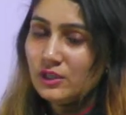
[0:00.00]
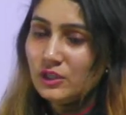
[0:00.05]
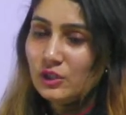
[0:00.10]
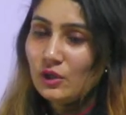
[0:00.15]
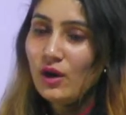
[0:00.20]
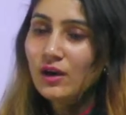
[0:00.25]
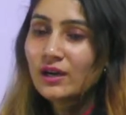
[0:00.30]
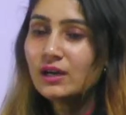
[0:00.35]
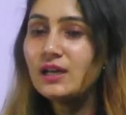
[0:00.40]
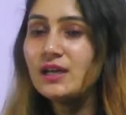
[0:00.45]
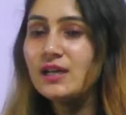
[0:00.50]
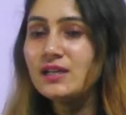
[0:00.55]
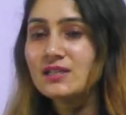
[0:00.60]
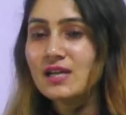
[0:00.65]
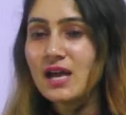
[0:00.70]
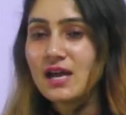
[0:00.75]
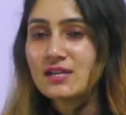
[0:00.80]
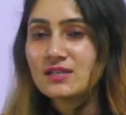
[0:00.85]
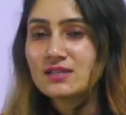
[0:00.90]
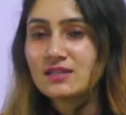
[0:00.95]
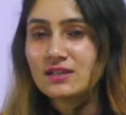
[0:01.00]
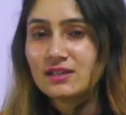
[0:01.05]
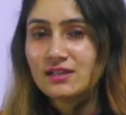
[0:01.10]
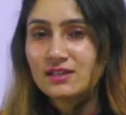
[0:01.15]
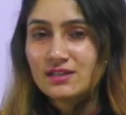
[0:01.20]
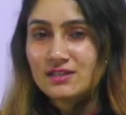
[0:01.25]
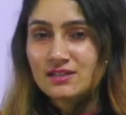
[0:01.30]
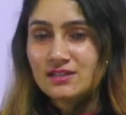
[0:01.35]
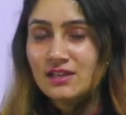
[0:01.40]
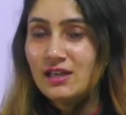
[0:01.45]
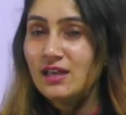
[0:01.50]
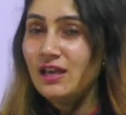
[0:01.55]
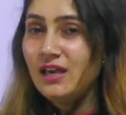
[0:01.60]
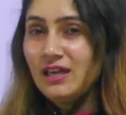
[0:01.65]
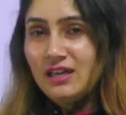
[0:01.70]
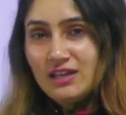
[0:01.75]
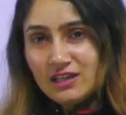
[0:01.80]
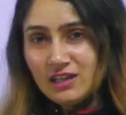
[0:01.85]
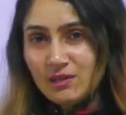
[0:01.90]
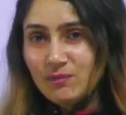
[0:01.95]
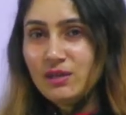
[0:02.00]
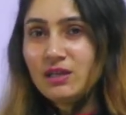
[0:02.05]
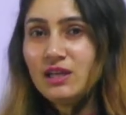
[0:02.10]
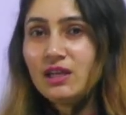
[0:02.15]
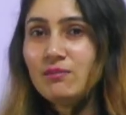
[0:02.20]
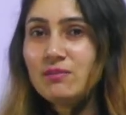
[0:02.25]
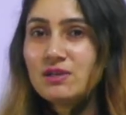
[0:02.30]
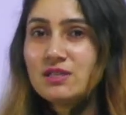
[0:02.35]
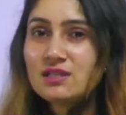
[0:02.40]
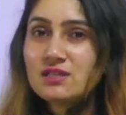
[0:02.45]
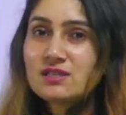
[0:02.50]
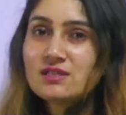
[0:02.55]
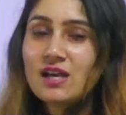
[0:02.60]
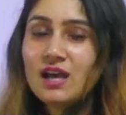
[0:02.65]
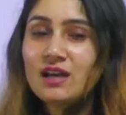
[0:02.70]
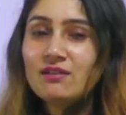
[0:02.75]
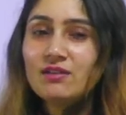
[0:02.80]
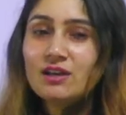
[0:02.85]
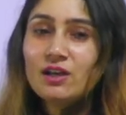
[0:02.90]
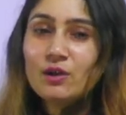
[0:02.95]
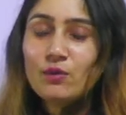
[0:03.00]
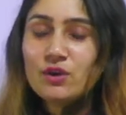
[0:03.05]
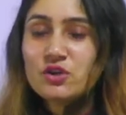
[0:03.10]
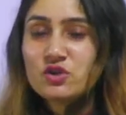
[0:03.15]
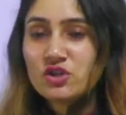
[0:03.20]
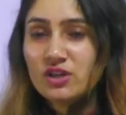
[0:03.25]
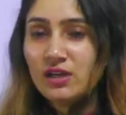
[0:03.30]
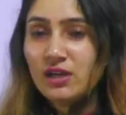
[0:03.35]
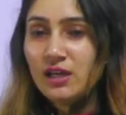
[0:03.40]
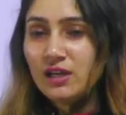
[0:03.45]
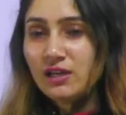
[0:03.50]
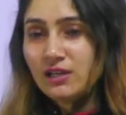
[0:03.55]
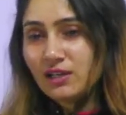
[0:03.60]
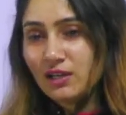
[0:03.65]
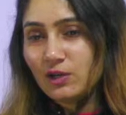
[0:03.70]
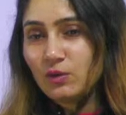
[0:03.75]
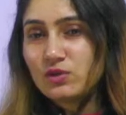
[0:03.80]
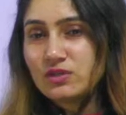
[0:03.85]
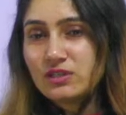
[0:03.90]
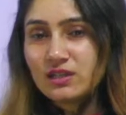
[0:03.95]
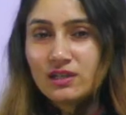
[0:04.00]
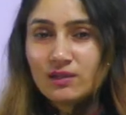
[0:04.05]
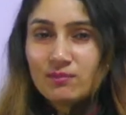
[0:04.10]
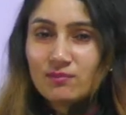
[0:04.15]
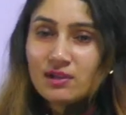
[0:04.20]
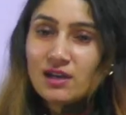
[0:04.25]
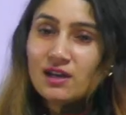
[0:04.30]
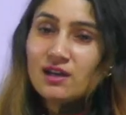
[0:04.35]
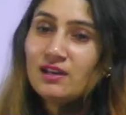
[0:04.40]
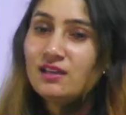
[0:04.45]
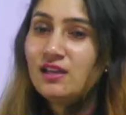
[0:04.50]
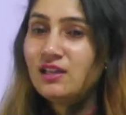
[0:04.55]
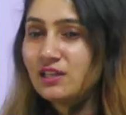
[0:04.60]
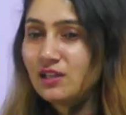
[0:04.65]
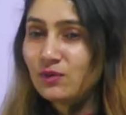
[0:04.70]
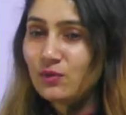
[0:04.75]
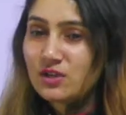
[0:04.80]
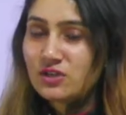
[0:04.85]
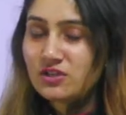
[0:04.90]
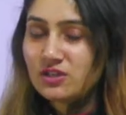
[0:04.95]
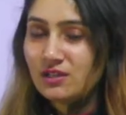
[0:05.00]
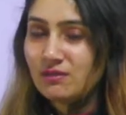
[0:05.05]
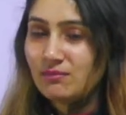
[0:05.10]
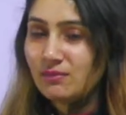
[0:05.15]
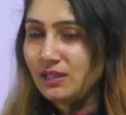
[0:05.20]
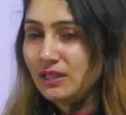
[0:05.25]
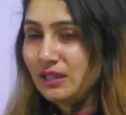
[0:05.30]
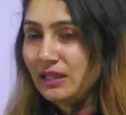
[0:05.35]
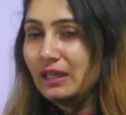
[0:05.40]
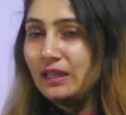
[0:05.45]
योर करेक्ट आंसर इज ये भी के बी सी स्टाइल वाला क्वेश्चन है एक करोड़ से कम का नहीं है ये क्वेश्चन भी